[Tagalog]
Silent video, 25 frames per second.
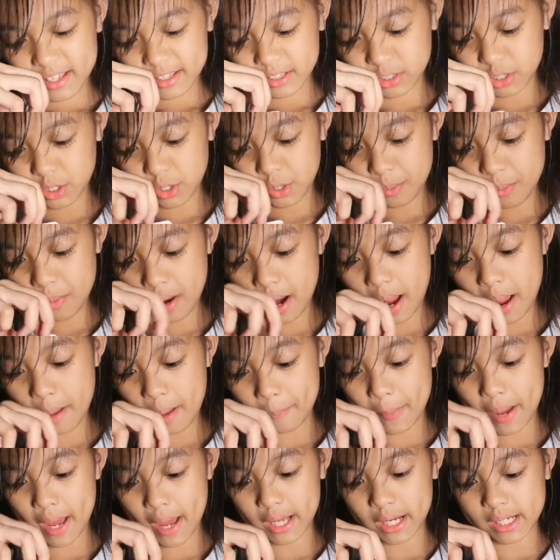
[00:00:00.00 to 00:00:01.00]
Ito yung mga
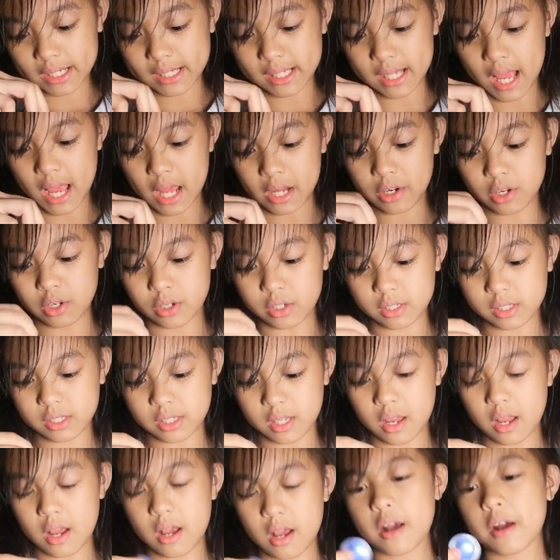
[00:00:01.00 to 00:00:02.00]
para sa ano,
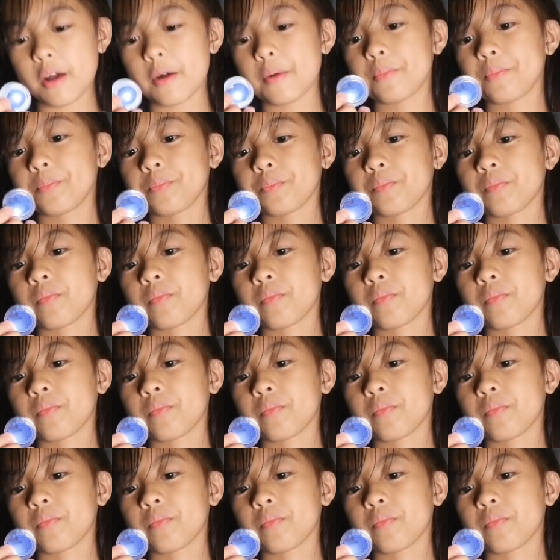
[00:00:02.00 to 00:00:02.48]
sa...